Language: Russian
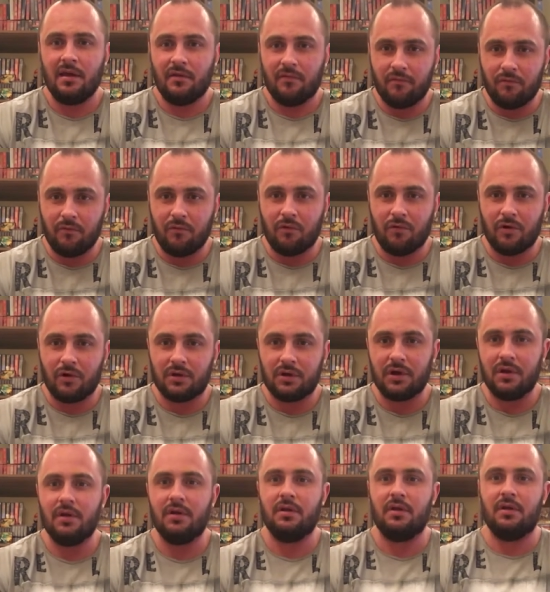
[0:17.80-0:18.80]
Вот.
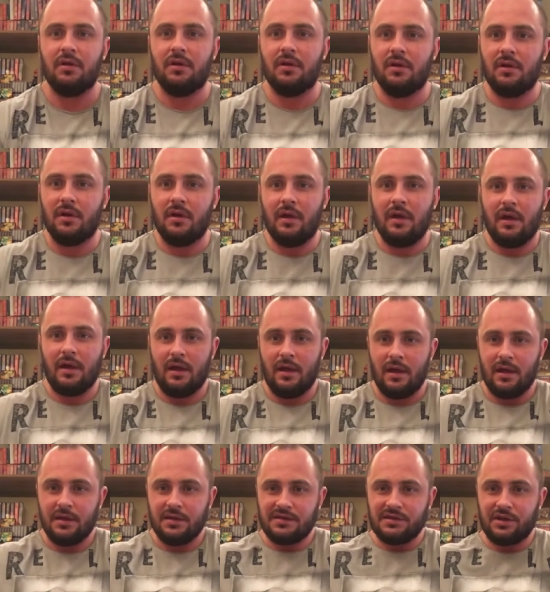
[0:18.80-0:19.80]

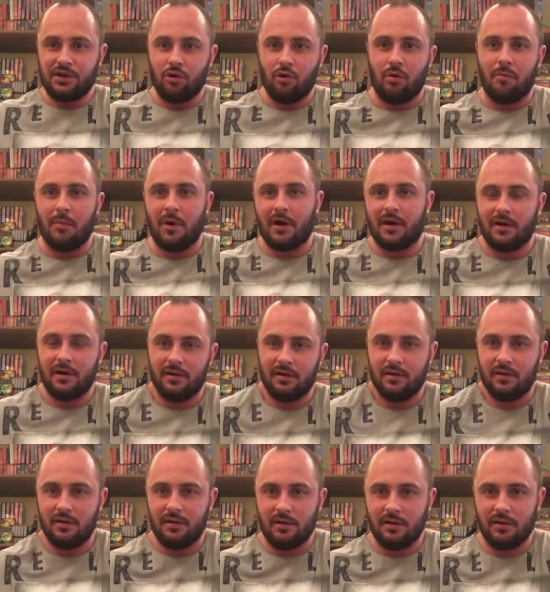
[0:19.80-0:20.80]
Съемок
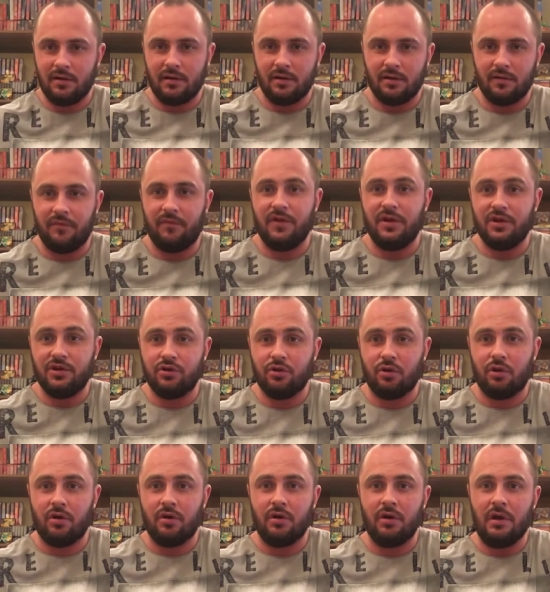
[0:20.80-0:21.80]

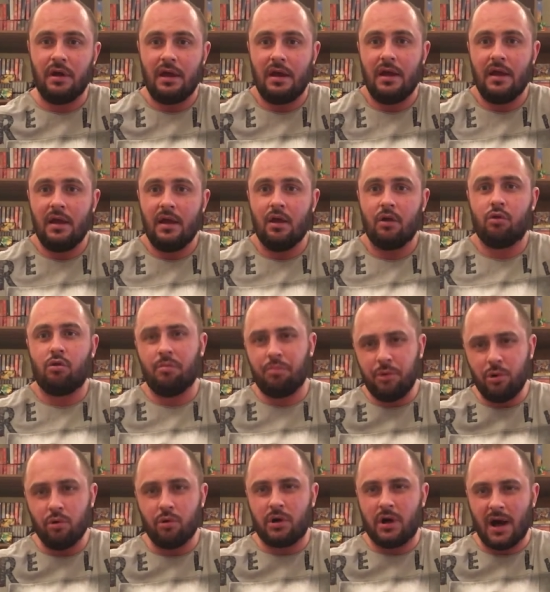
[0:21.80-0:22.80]
видео.
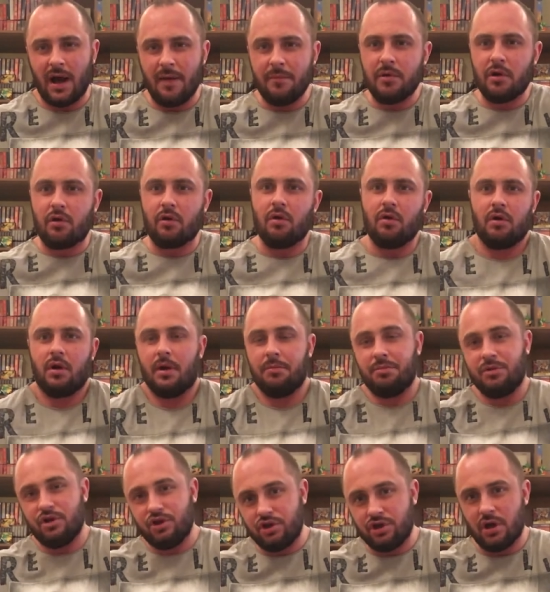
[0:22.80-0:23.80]
Куплю камеру,
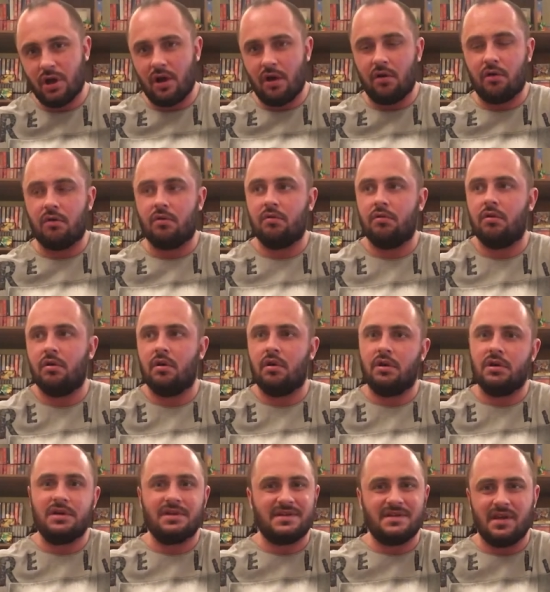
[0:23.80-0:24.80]
обещаю.
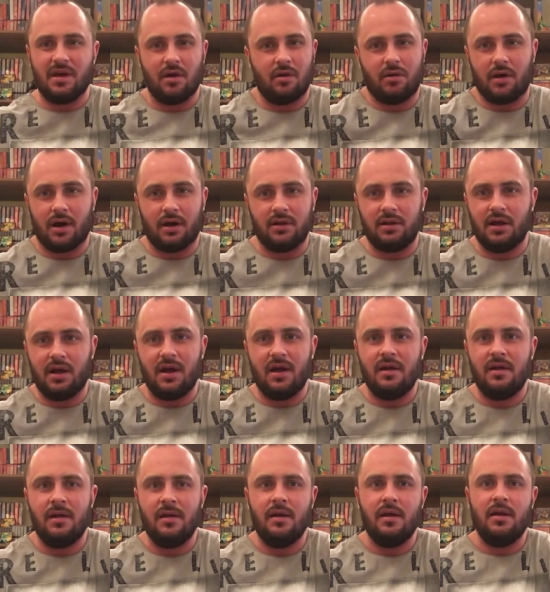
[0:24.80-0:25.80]
Не знаю,
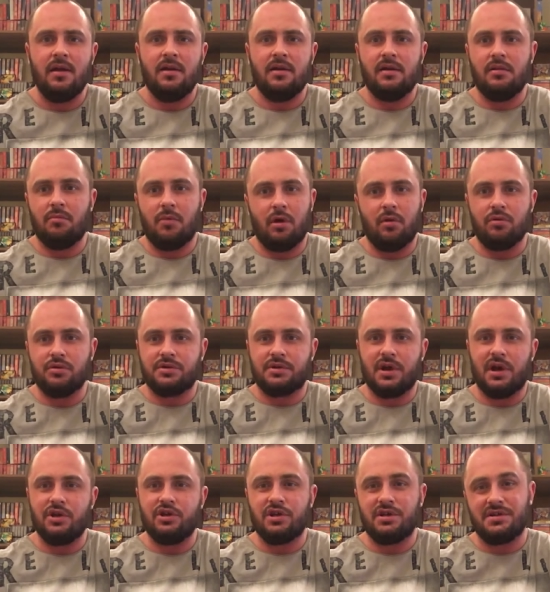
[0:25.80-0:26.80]
когда. Не могу
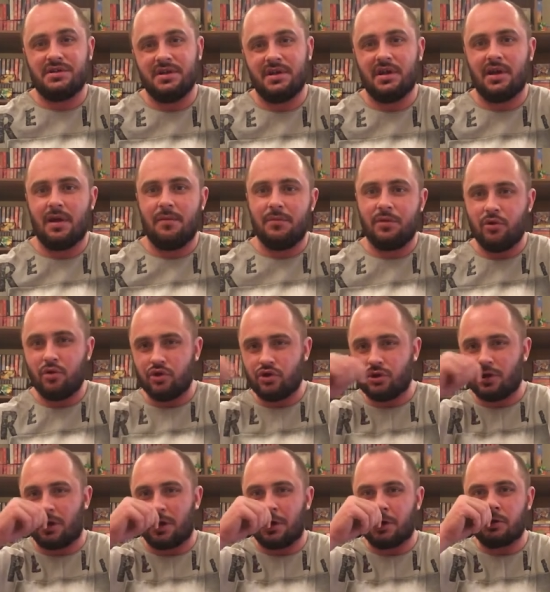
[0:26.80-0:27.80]
сказать, сейчас с деньгами не
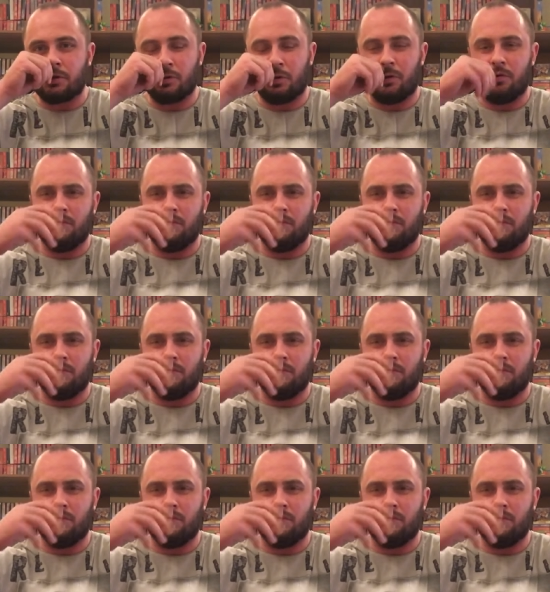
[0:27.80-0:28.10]
очень хорошо.